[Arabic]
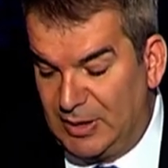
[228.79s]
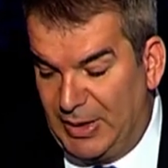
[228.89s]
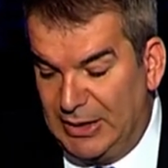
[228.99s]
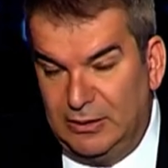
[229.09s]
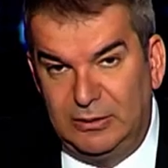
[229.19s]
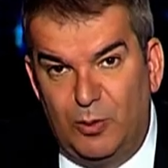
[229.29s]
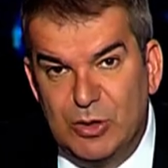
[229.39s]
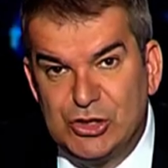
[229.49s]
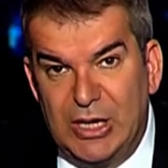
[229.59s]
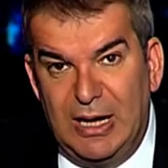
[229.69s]
طبعا
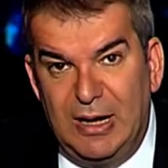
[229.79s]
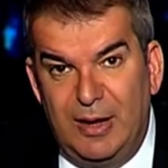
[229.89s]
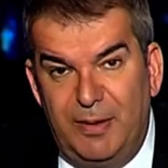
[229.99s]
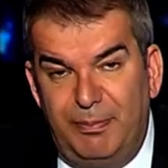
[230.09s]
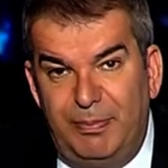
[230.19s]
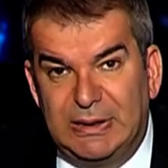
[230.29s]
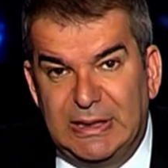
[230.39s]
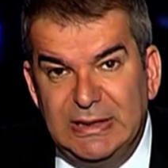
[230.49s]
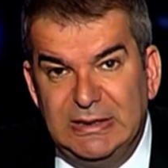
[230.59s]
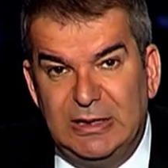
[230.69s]
توجه
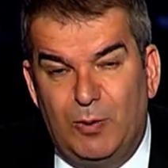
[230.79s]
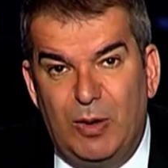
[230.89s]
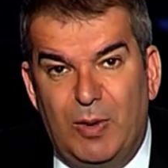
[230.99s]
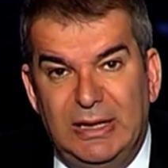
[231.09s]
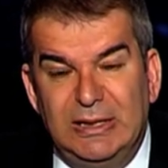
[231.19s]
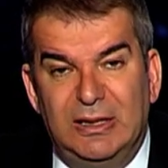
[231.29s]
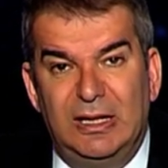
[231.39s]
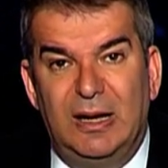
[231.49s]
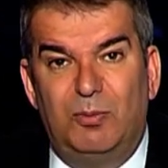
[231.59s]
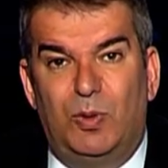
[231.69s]
بالتهديد والوعيد
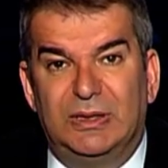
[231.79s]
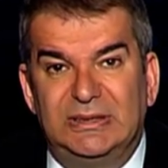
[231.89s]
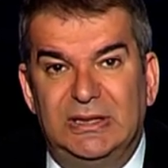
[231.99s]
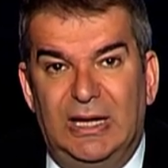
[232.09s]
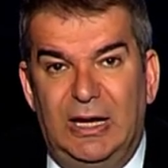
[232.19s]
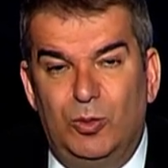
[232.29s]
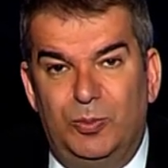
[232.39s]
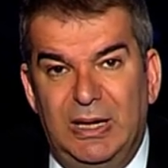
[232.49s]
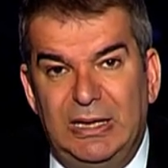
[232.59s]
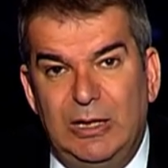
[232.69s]
إلى المواطن
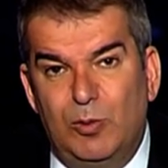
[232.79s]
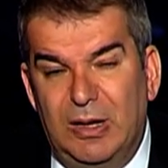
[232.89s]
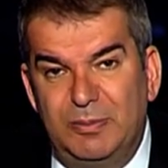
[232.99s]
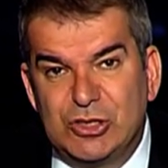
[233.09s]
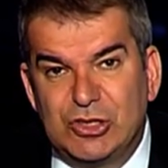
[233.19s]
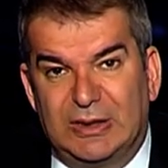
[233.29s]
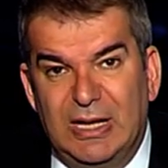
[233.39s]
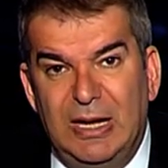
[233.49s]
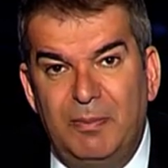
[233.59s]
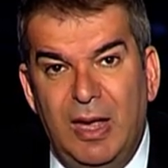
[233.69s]
اللبناني
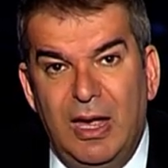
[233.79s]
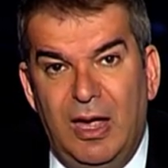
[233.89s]
وبالشتائم